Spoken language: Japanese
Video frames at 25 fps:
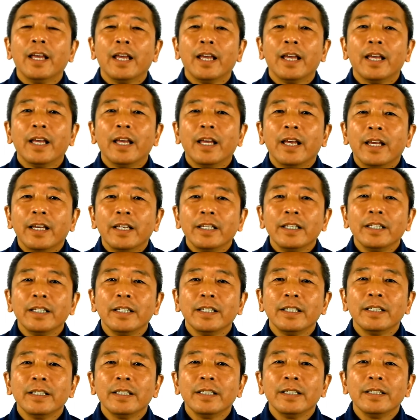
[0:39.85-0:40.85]

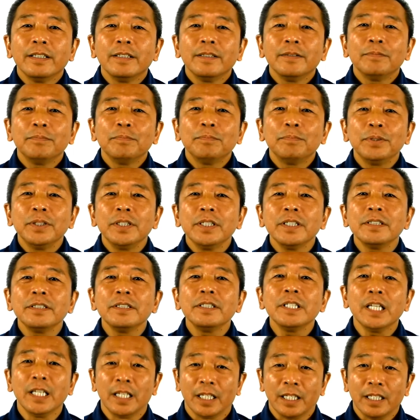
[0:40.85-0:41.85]
えー、
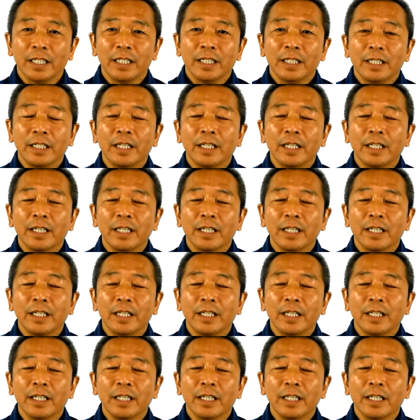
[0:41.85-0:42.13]
ピーエスディー、